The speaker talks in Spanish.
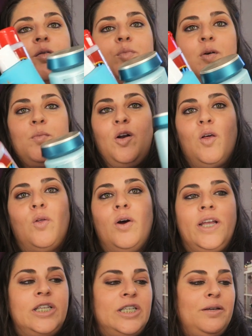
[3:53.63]
Pues me lo
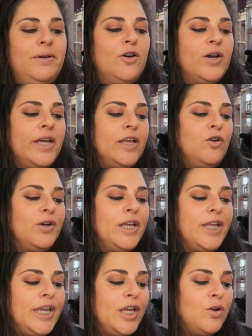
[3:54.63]
doy, si veo que lo
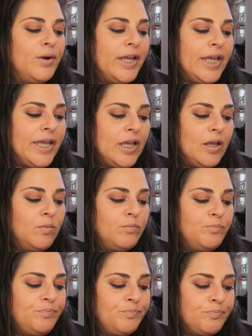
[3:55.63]
que quiero es
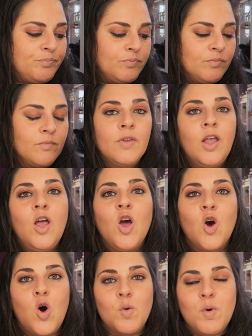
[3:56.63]

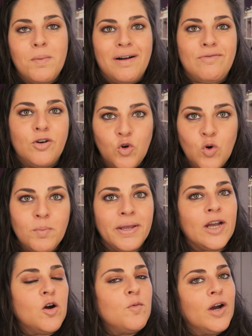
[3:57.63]
como más
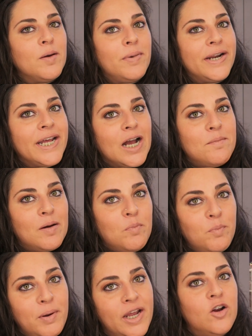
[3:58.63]
volumen, como que parezca
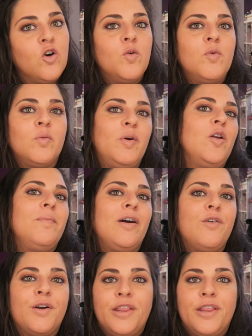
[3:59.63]
más pelo, como el pelo más